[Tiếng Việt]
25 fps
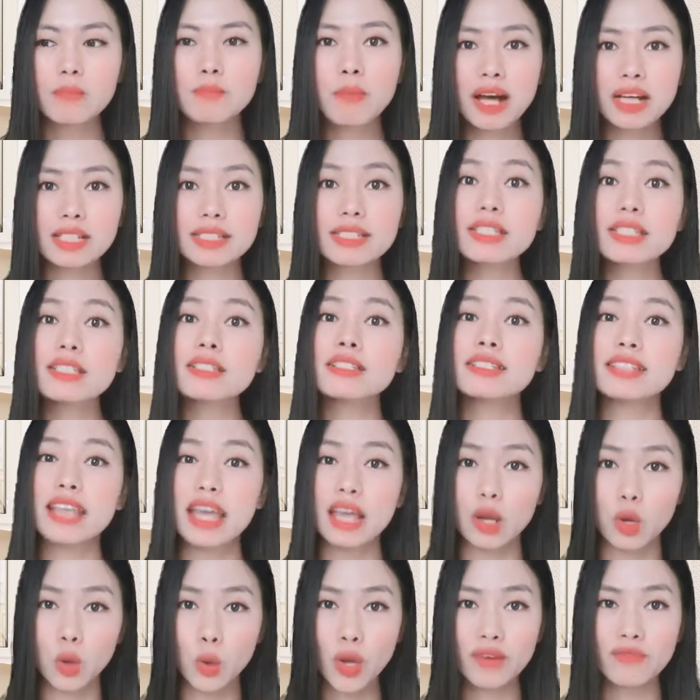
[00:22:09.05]
bằng sự
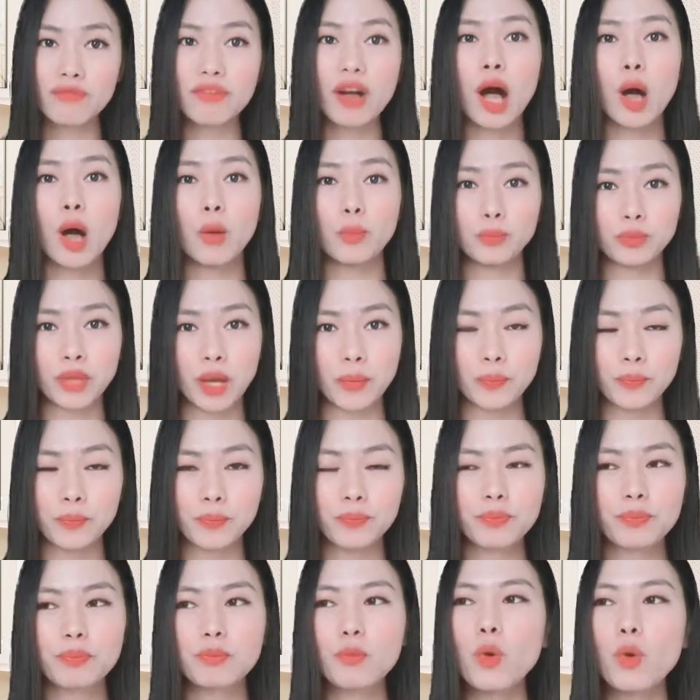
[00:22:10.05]
rèn luyện và học tập
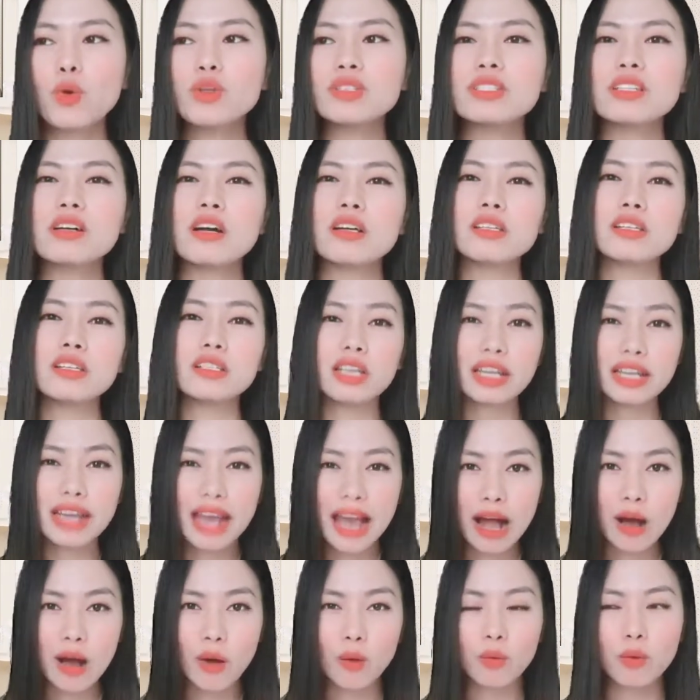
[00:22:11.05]
bồi dưỡng như thế
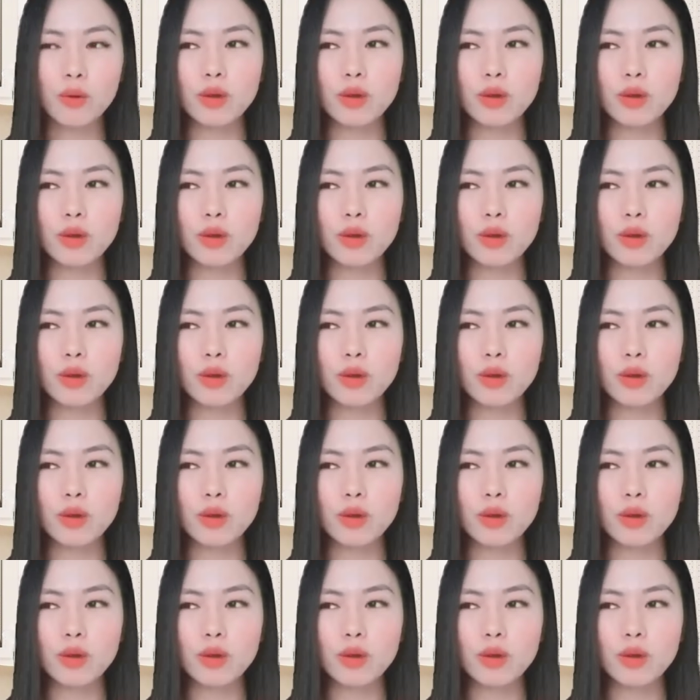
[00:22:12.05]
nào